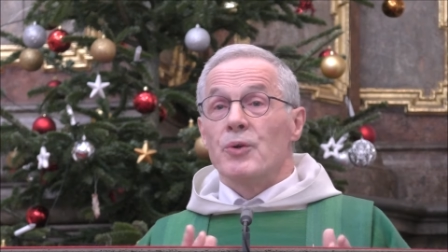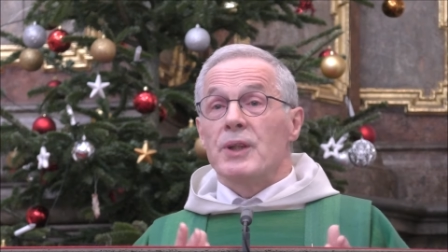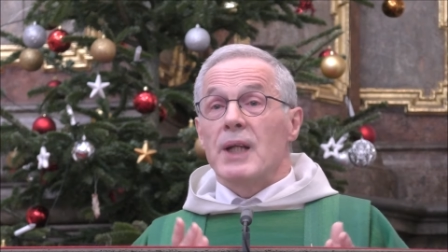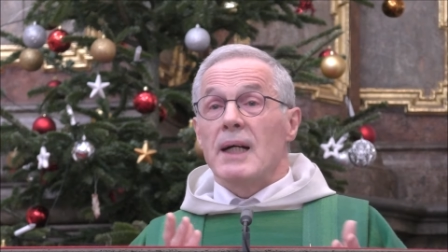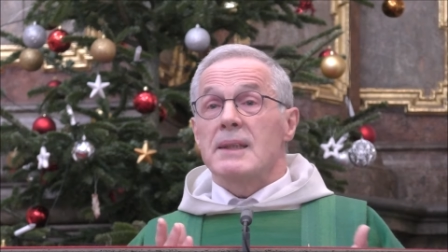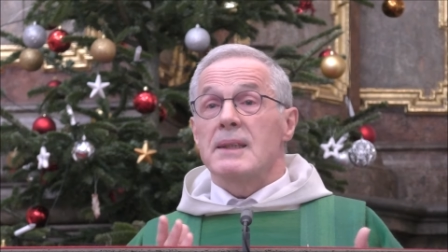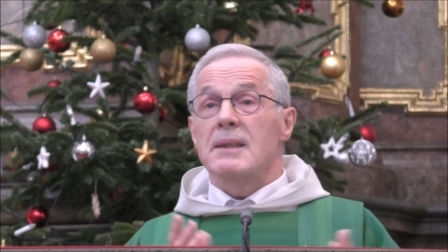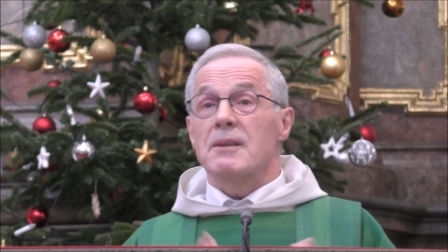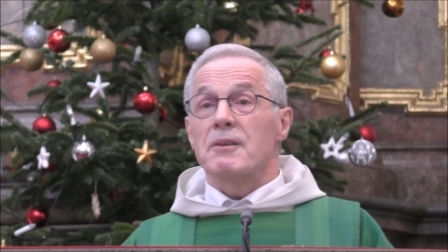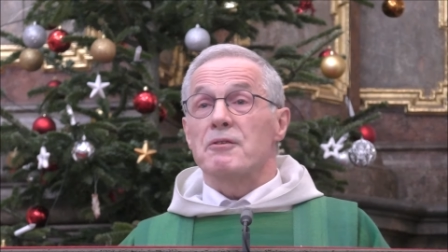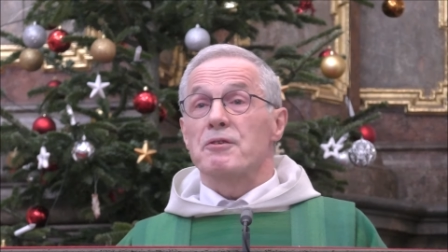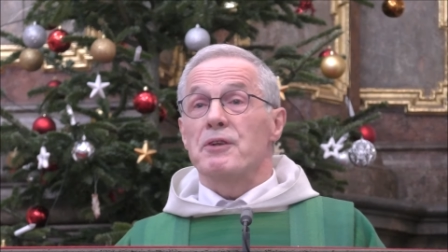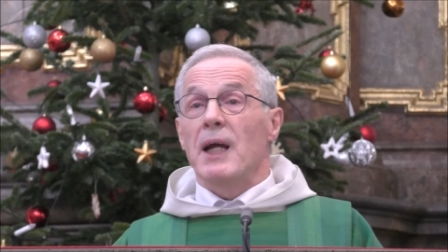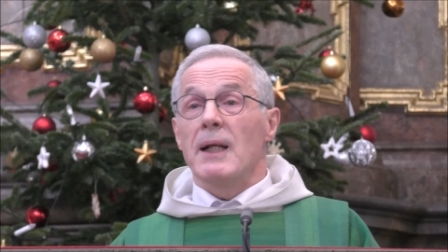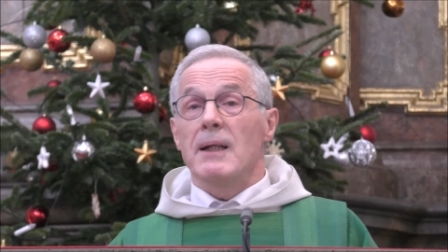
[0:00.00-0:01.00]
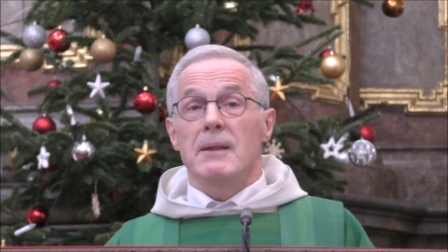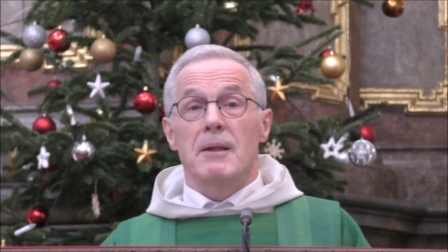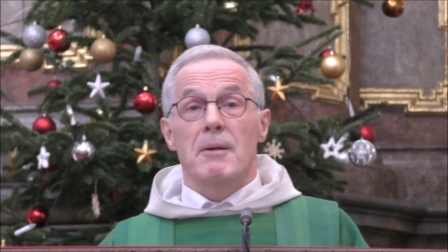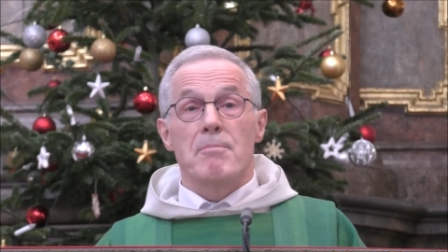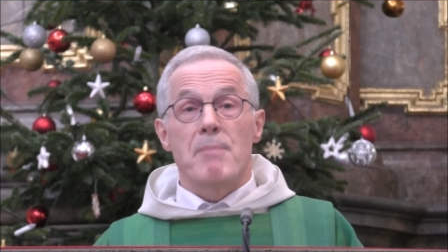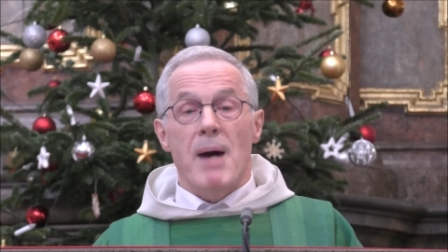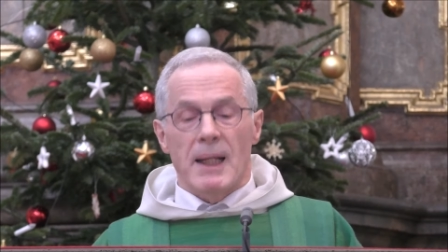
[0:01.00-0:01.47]
Und das
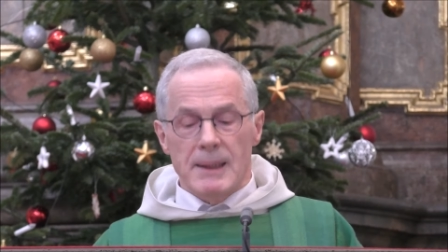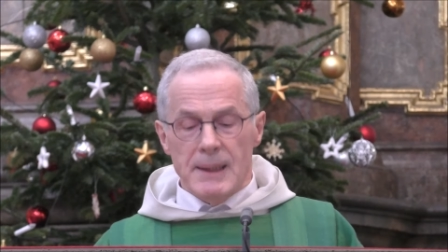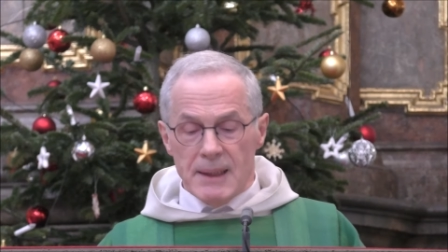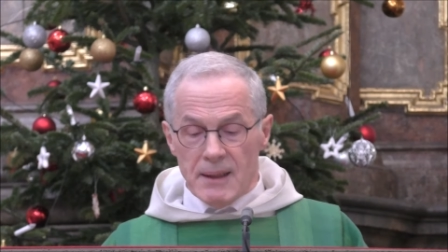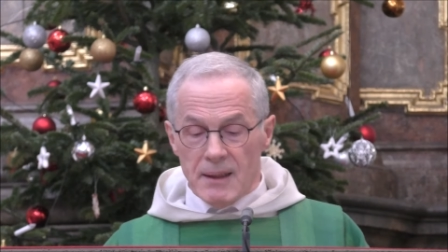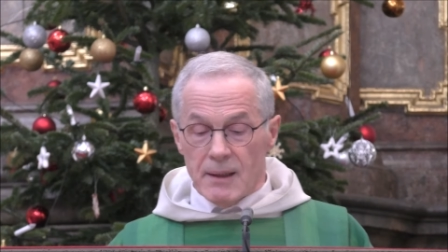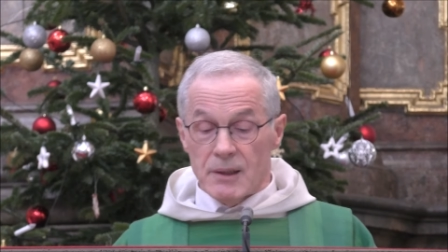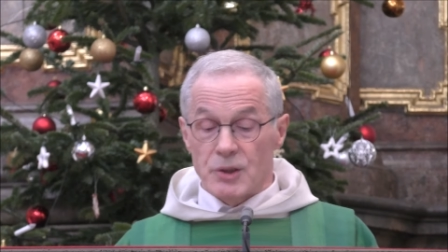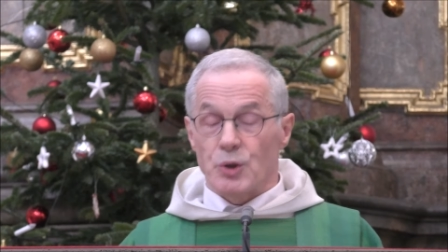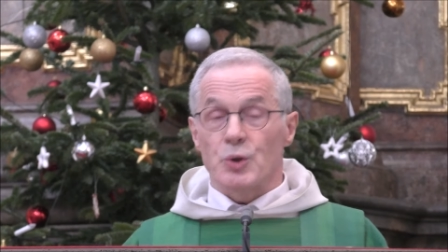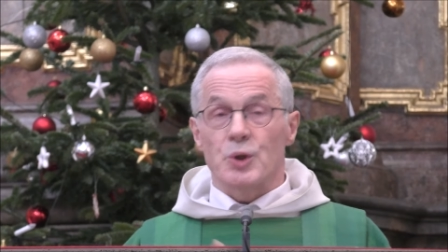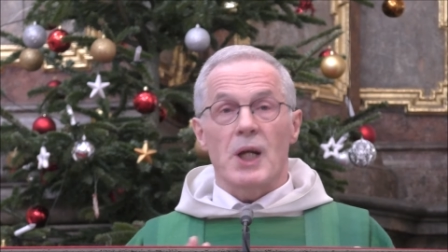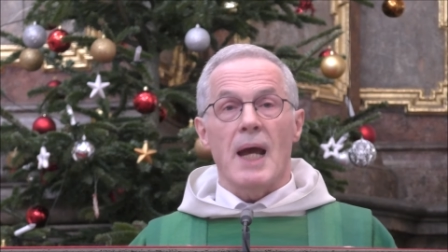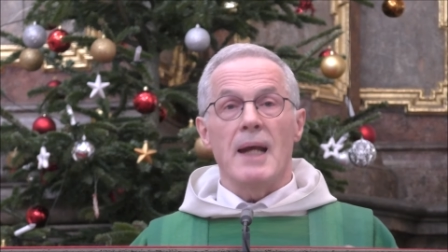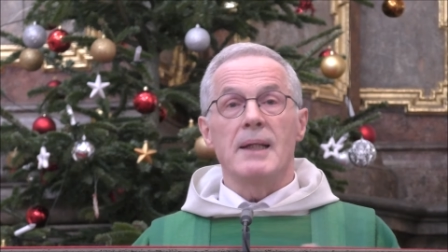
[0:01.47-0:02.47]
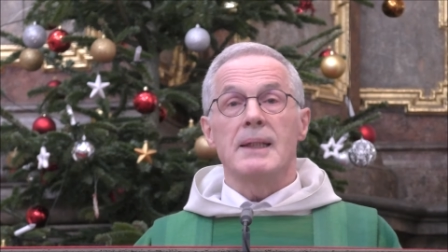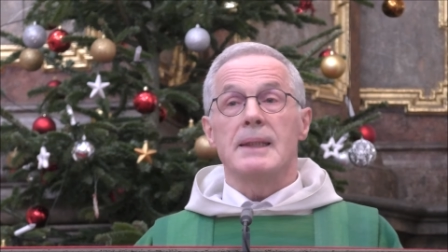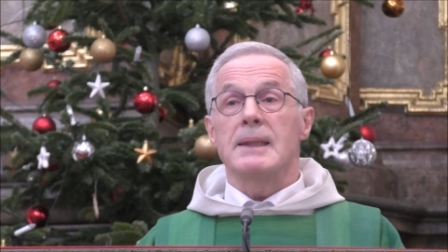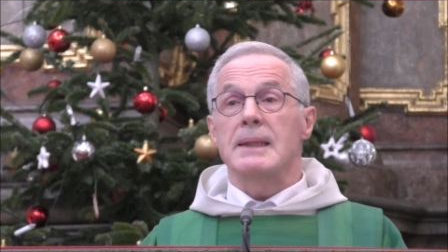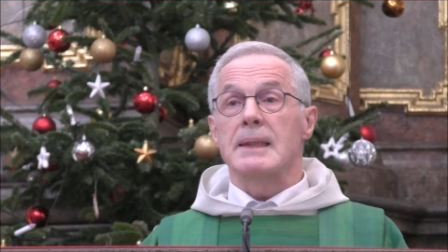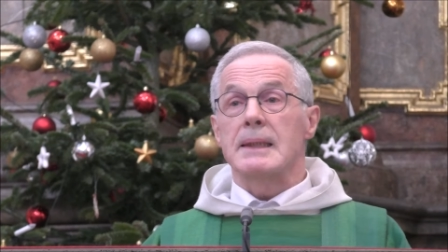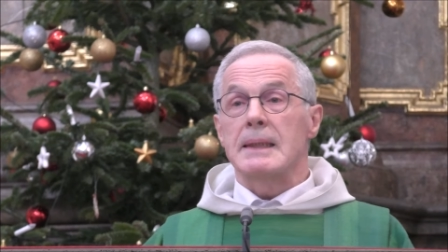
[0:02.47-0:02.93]
fällt manchen, so
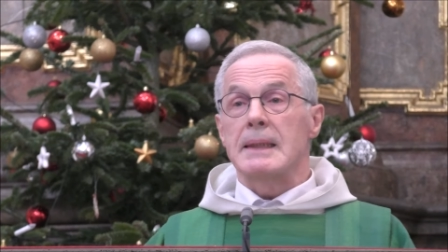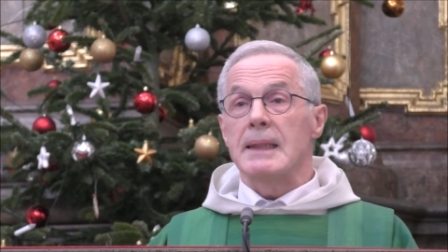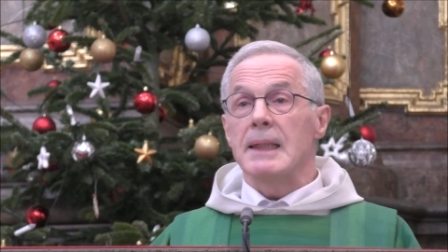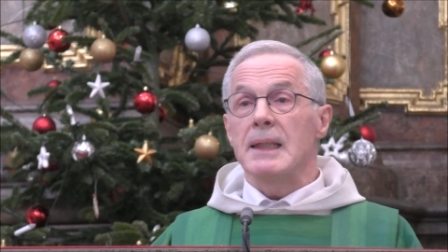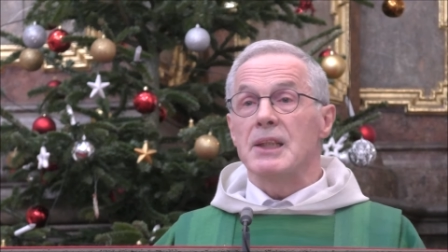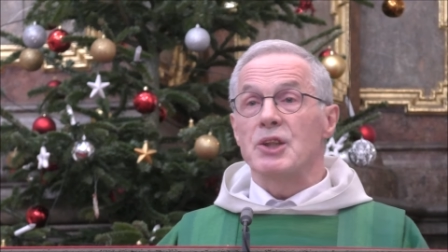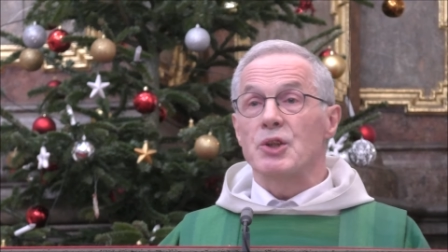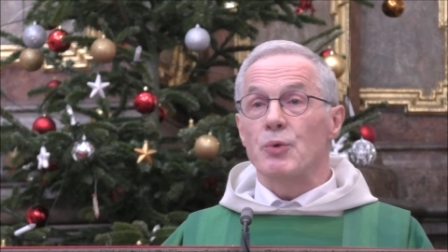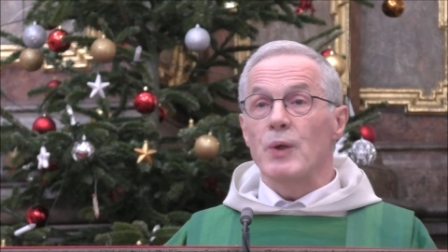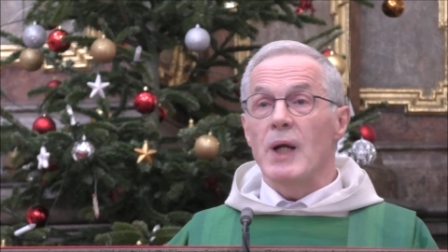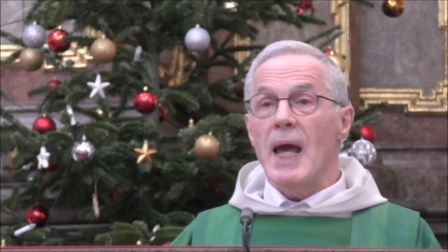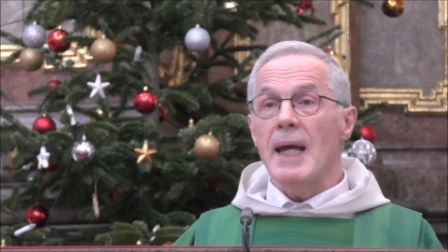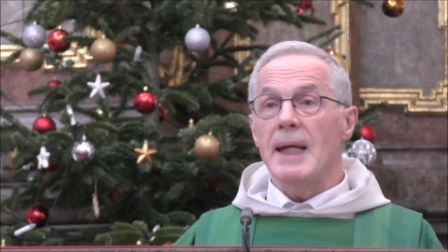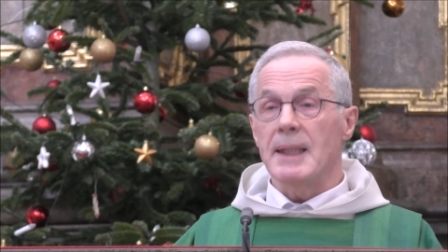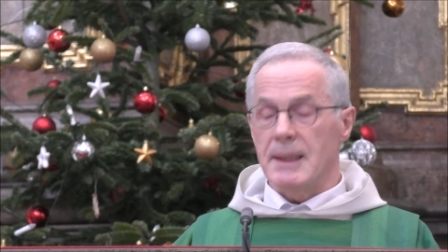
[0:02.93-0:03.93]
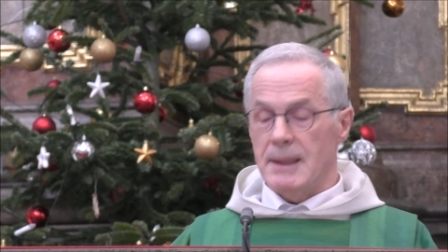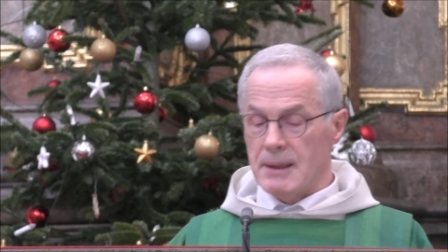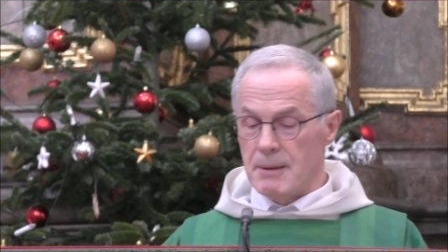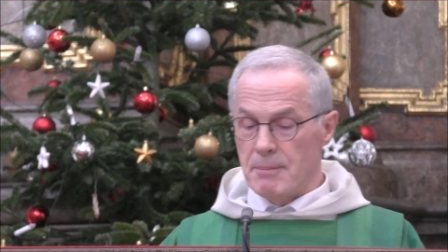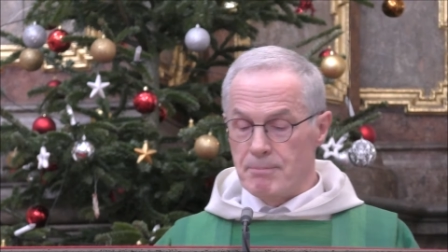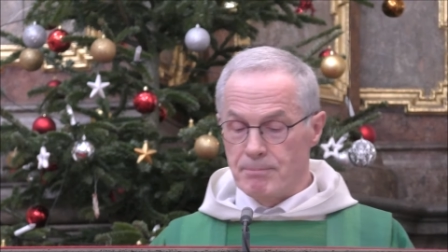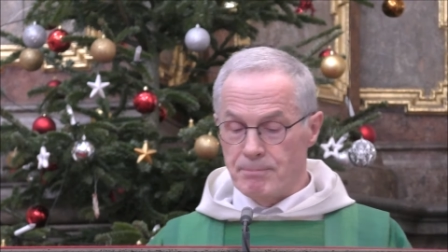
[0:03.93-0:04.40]
scheint es, nicht so
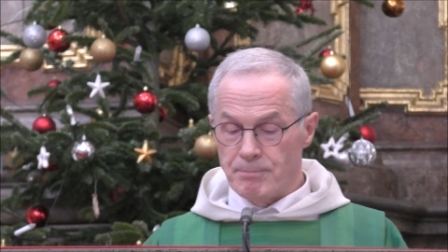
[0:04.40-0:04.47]
leicht.